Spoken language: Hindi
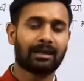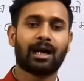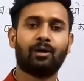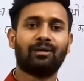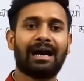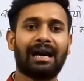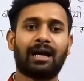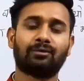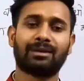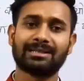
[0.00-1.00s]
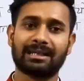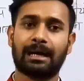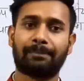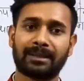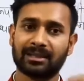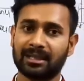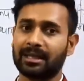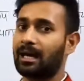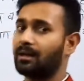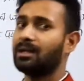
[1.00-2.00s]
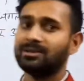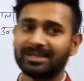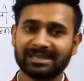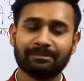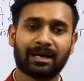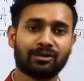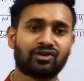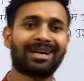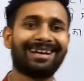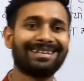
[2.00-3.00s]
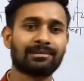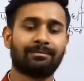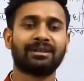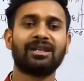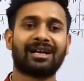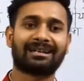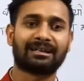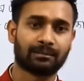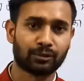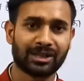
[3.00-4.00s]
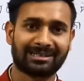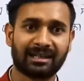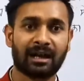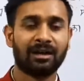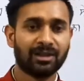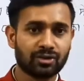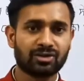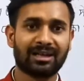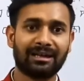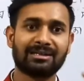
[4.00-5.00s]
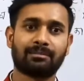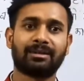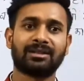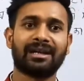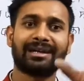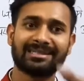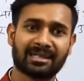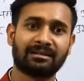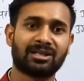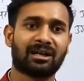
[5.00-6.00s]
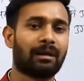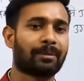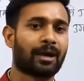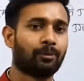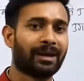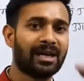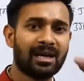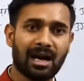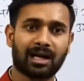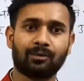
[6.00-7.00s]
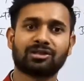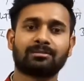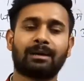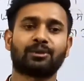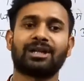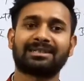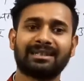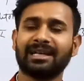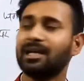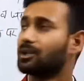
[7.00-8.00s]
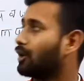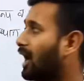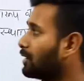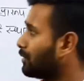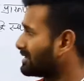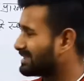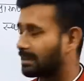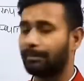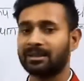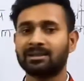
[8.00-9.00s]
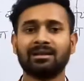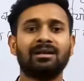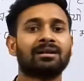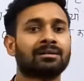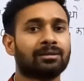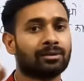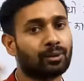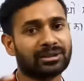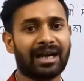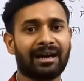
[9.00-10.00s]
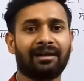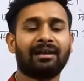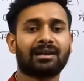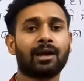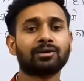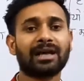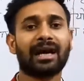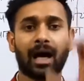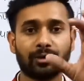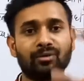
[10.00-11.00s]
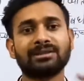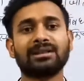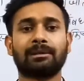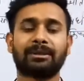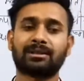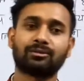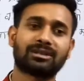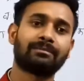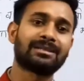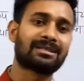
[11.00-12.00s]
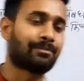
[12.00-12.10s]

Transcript: कारण क्या हुआ है अनुवांशिक अपरदन के कारण जैसे मान लो जंगली संबंधी अगर खत्म हो जाते हैं ना जो जंगली संबंधी है या जं, जंगली प्रारूप है अगर वो समाप्त हो जाते हैं तो अनुवांशिक अपरदन होता है क्या होता है आनुवंशिक अपरदन होता है भाई